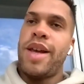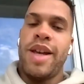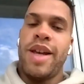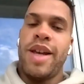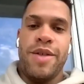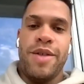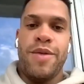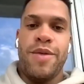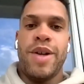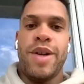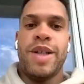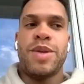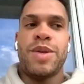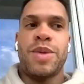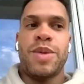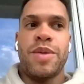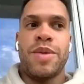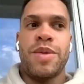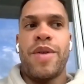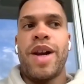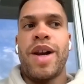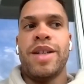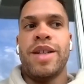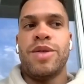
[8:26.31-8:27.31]
Et puis,
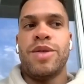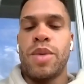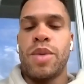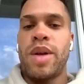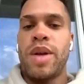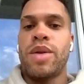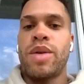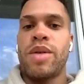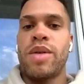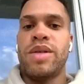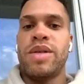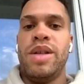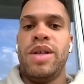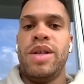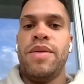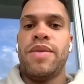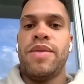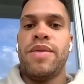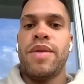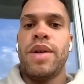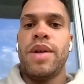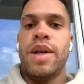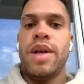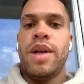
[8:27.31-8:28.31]
voilà, sont intensifs.
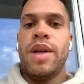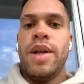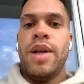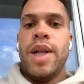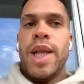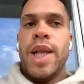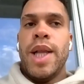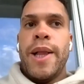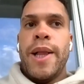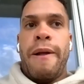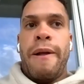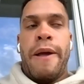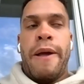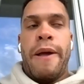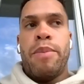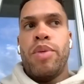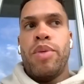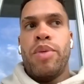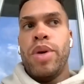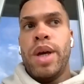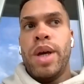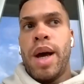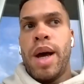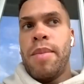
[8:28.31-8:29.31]
Et
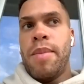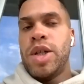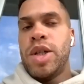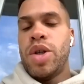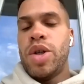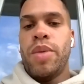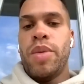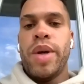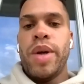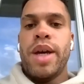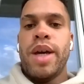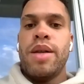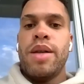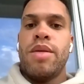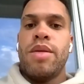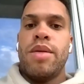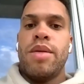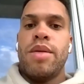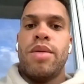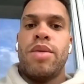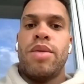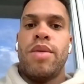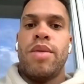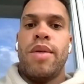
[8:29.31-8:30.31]
puis un match le week-end,
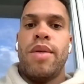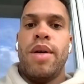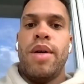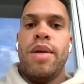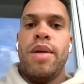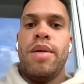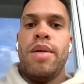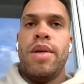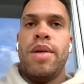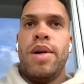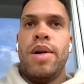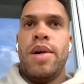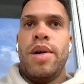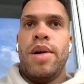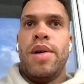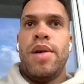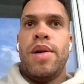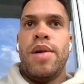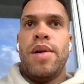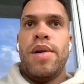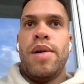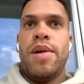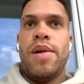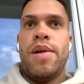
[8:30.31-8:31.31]
tu vois.
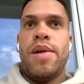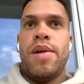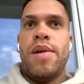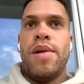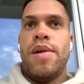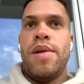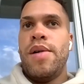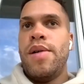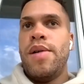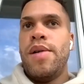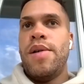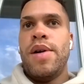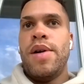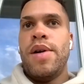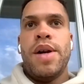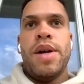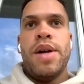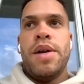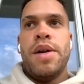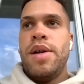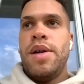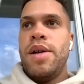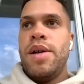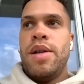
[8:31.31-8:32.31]
Euh.
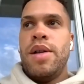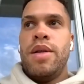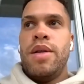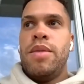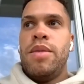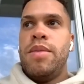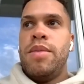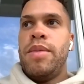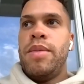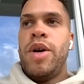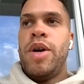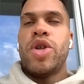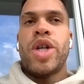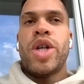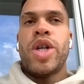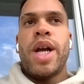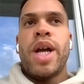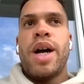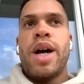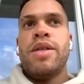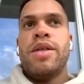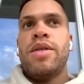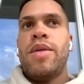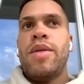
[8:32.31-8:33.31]
Mais en
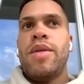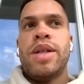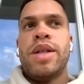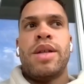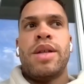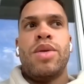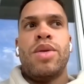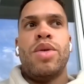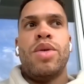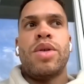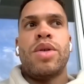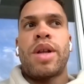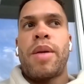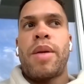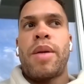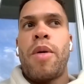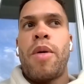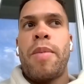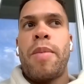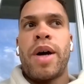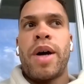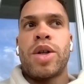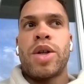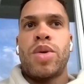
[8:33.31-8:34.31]
général, c'est deux entraînements
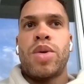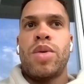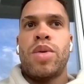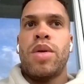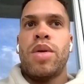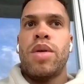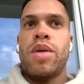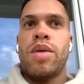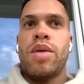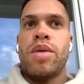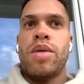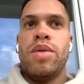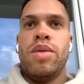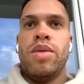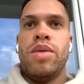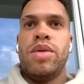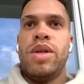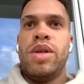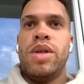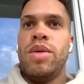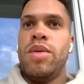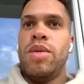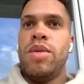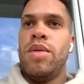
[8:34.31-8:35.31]
par jour, euh, ou
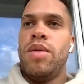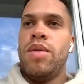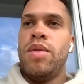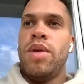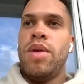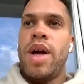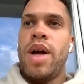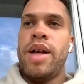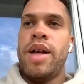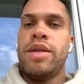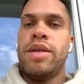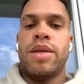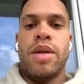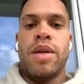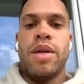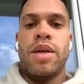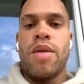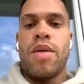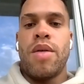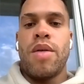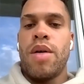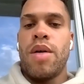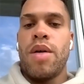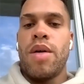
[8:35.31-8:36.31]
sinon un seul.
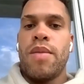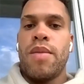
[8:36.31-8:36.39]
Quoi.